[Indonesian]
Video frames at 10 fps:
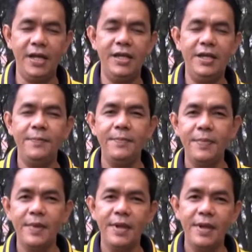RI
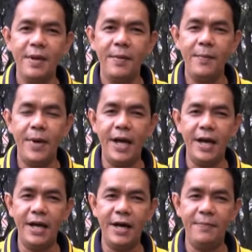
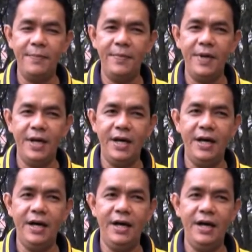menganggap
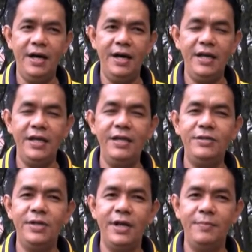uh, ini
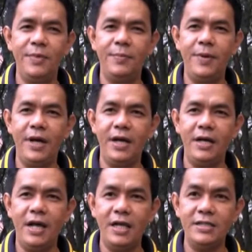sudah merupakan
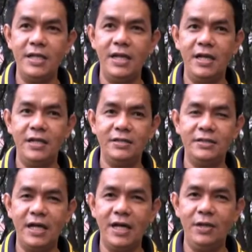hasil yang
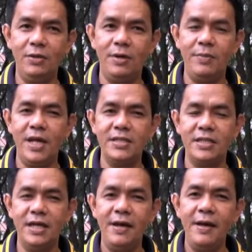sangat luar
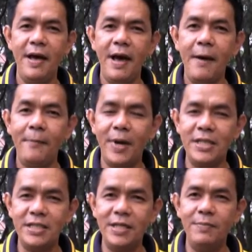biasa,
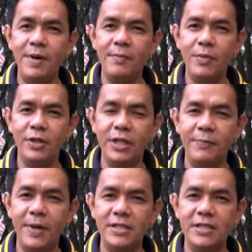pasti
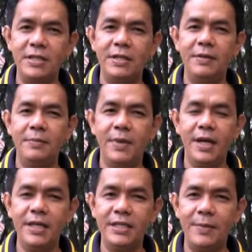memotivasi
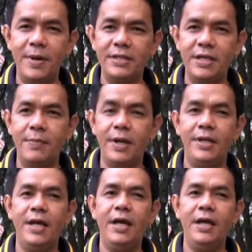bagi cabang-cabang
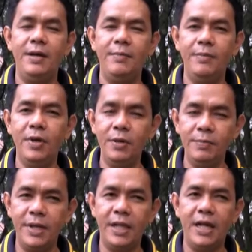yang belum
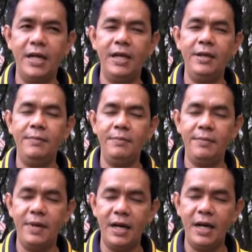bertanding
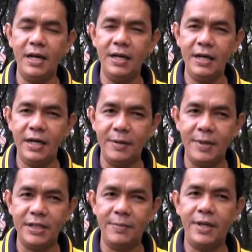dan
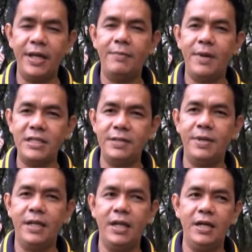cabang-cabang yang masih
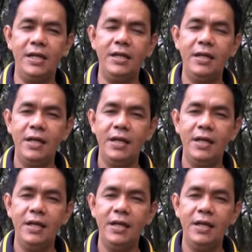bertanding